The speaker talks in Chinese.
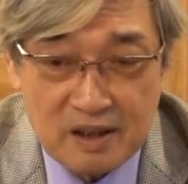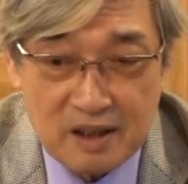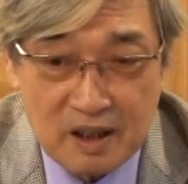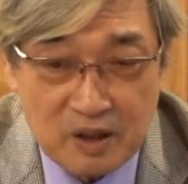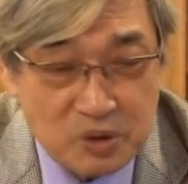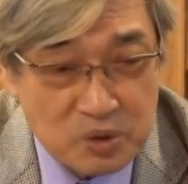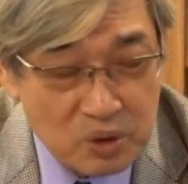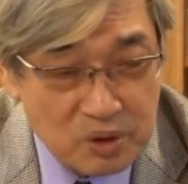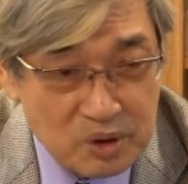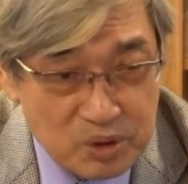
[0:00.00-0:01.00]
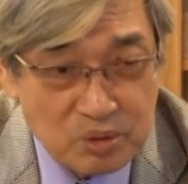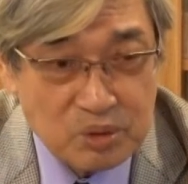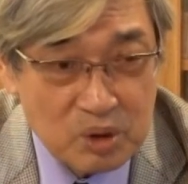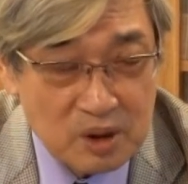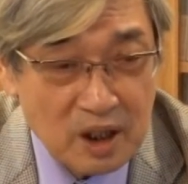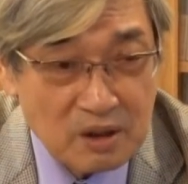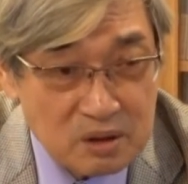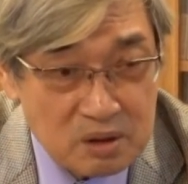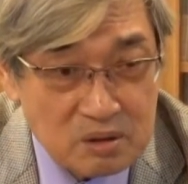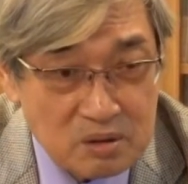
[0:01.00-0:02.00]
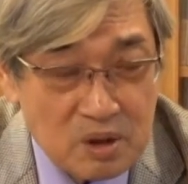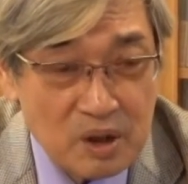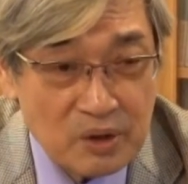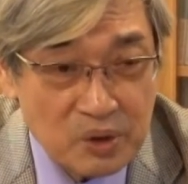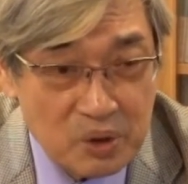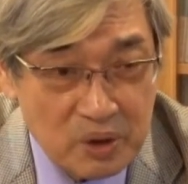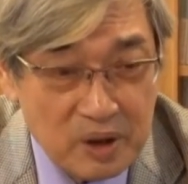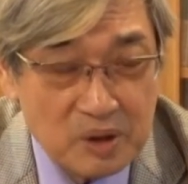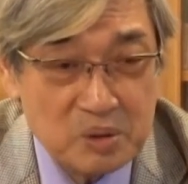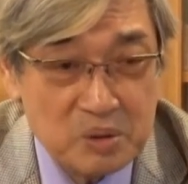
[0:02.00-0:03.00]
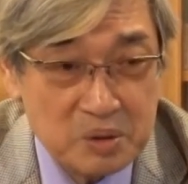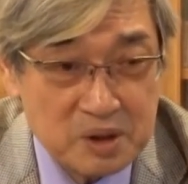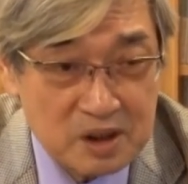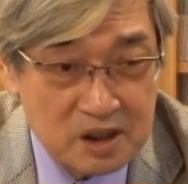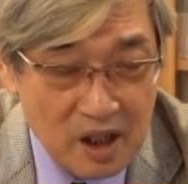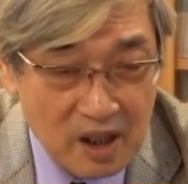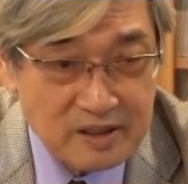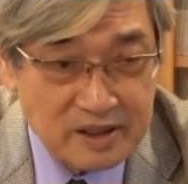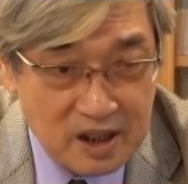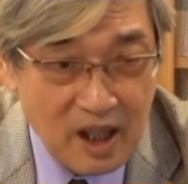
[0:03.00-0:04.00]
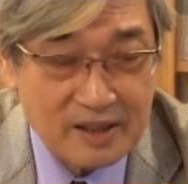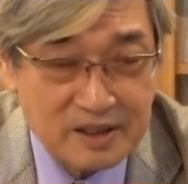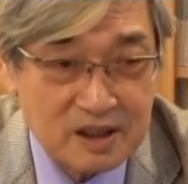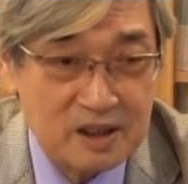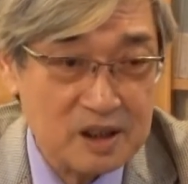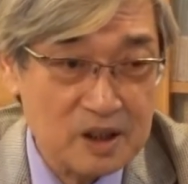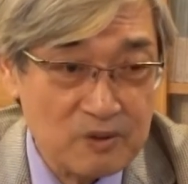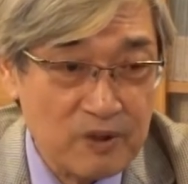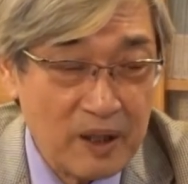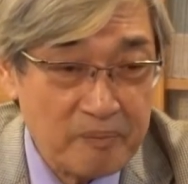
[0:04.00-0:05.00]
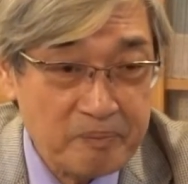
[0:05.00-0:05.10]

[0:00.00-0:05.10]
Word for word: 很多的著作当中，对于江夏这个地方，